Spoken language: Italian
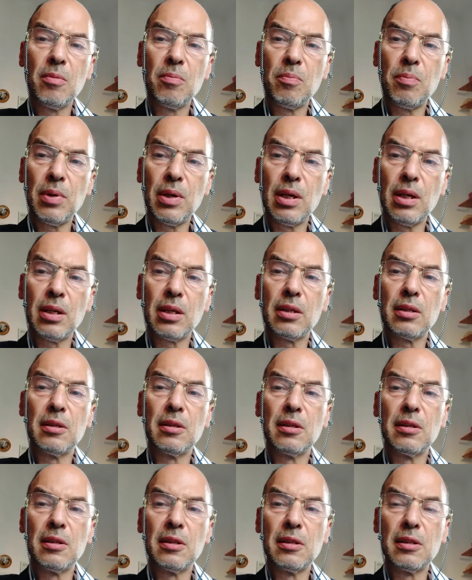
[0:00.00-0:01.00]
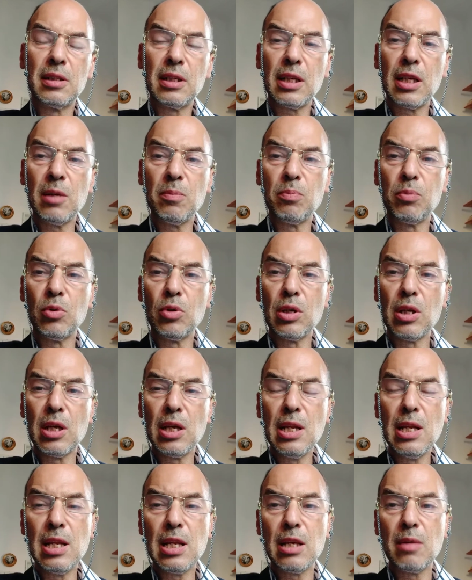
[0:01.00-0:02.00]
per Tripoli
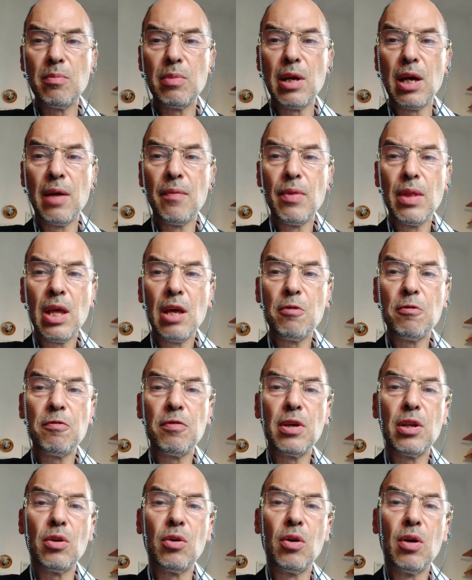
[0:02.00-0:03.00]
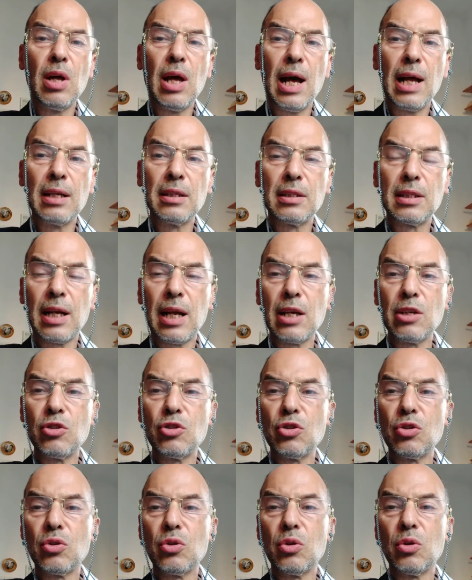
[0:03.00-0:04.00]
in Libia e fino al
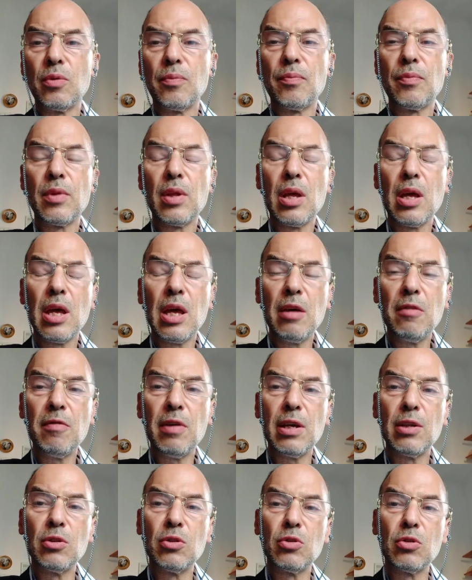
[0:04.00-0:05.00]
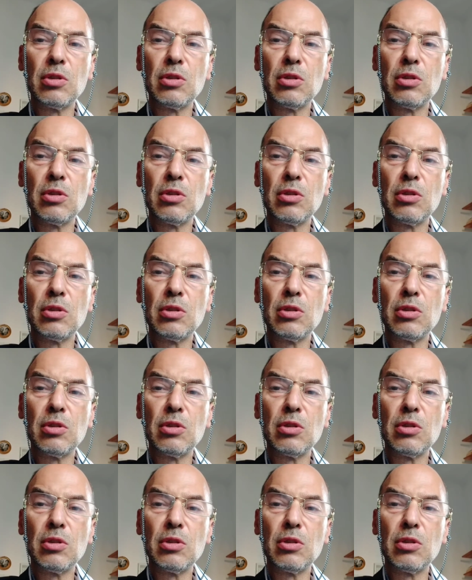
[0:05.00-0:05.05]
tragico evento